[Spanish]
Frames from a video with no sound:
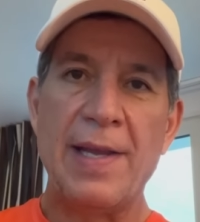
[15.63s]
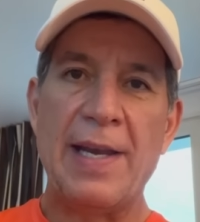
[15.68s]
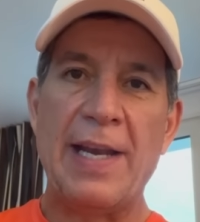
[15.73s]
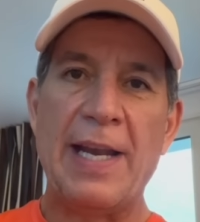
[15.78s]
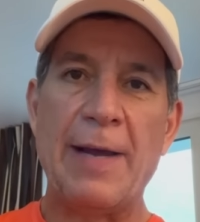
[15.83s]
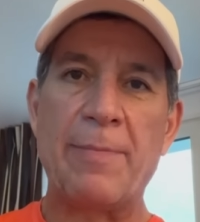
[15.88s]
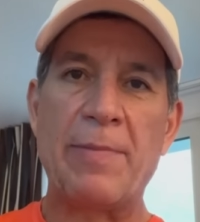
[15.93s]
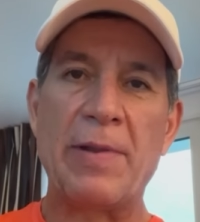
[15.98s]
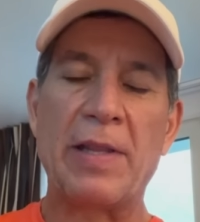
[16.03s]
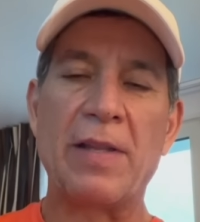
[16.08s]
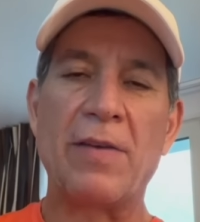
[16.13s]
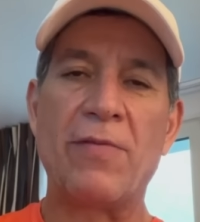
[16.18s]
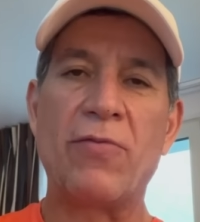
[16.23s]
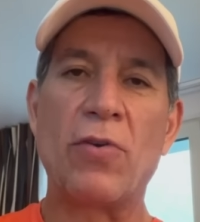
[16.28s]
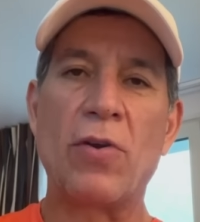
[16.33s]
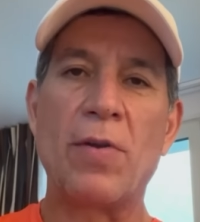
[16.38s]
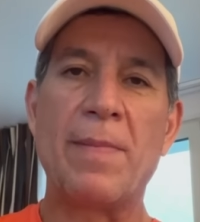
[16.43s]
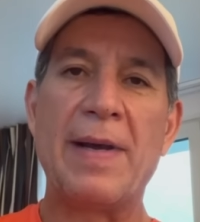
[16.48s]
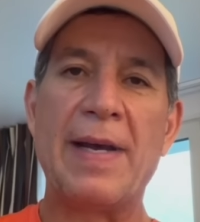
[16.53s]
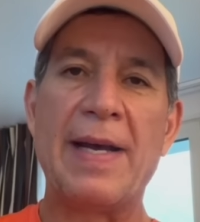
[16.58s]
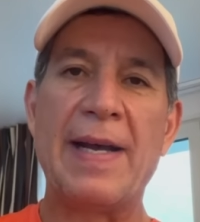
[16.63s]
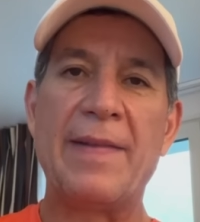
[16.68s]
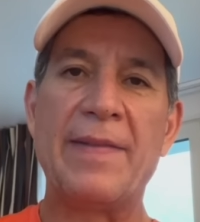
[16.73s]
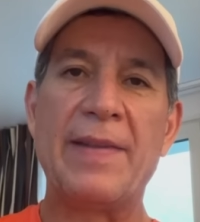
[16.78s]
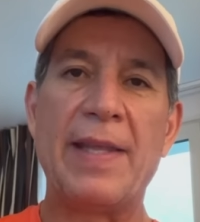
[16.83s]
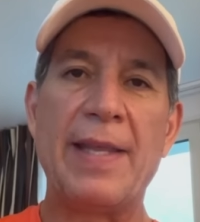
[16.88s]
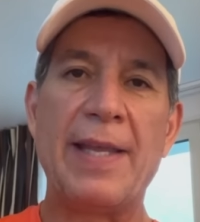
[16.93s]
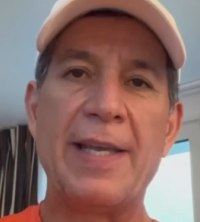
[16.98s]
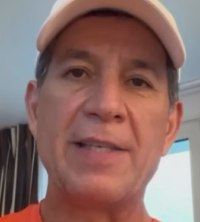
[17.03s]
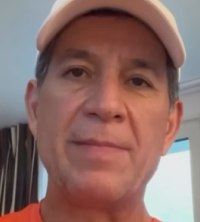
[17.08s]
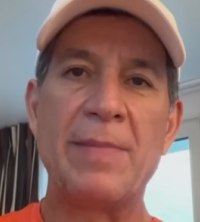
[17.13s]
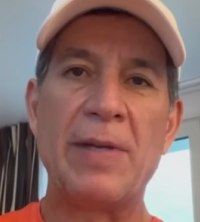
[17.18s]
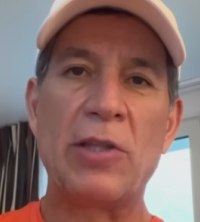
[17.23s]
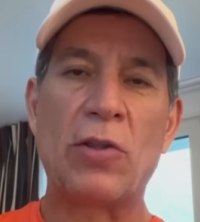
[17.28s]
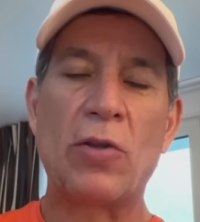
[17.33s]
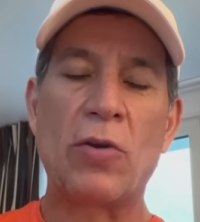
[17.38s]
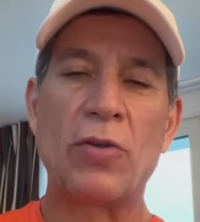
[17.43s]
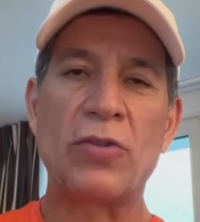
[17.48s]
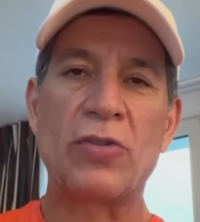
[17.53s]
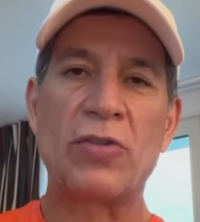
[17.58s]
la plataforma de 10
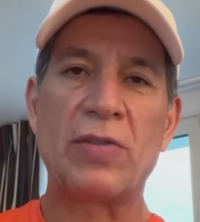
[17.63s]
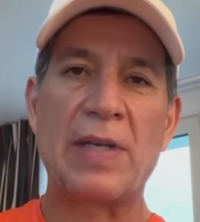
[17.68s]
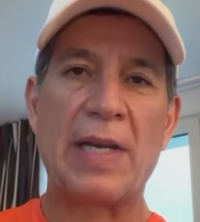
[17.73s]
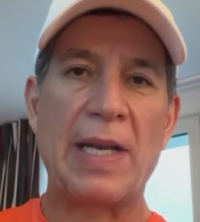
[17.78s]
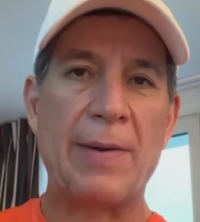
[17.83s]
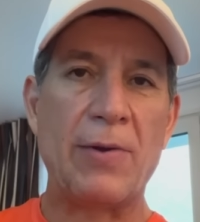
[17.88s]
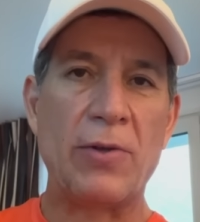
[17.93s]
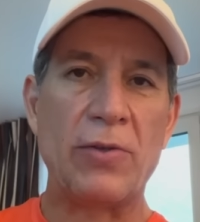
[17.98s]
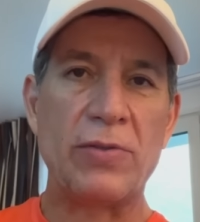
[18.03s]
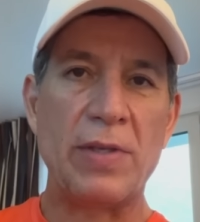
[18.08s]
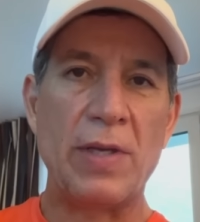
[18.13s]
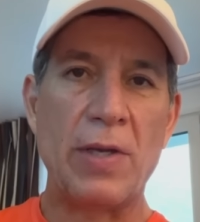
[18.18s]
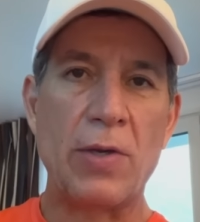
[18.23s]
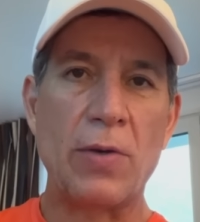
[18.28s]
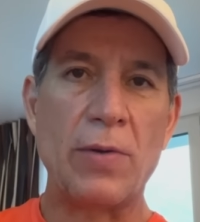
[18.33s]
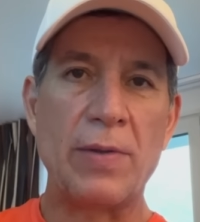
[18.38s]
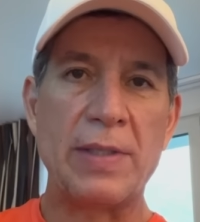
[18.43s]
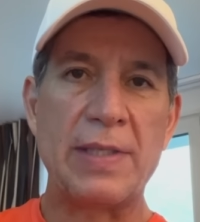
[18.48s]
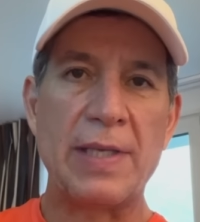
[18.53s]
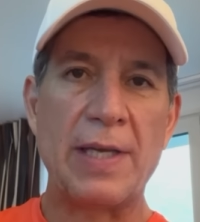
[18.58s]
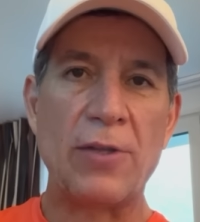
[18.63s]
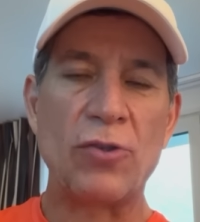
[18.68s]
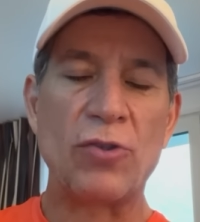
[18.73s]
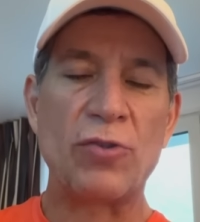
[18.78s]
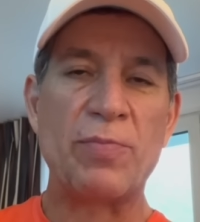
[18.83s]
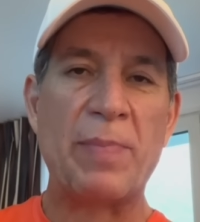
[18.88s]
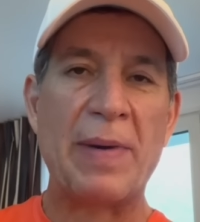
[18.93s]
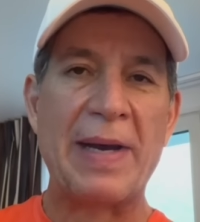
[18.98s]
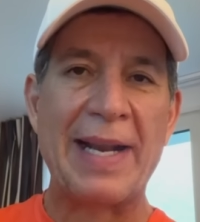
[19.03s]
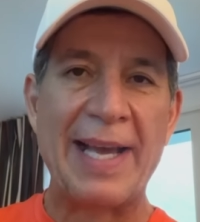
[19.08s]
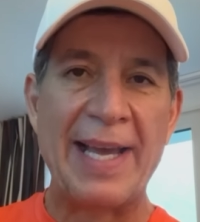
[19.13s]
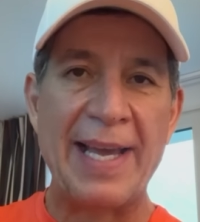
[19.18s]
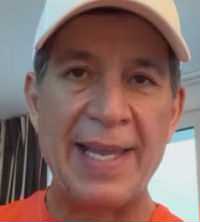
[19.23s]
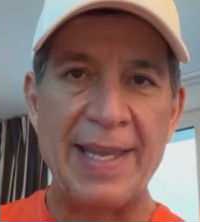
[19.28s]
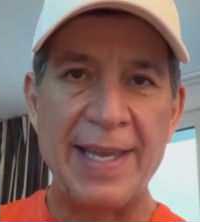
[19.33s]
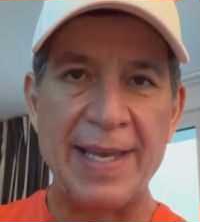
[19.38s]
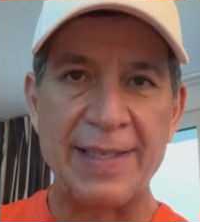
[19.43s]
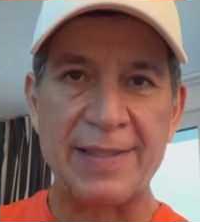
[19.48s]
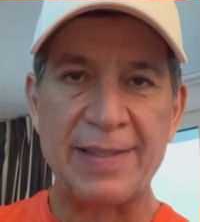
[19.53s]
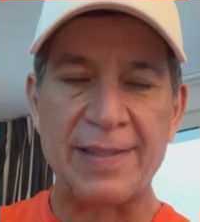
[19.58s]
metros, clavados sincronizados para
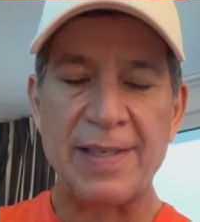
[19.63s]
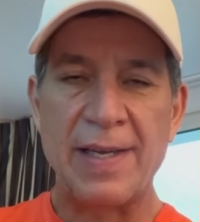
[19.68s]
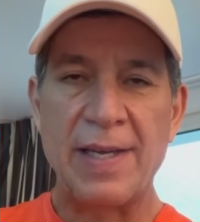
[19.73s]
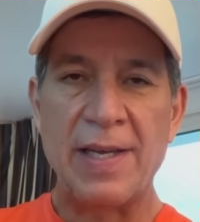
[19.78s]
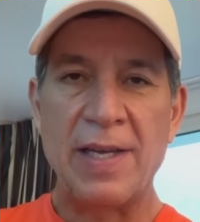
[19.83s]
ellas,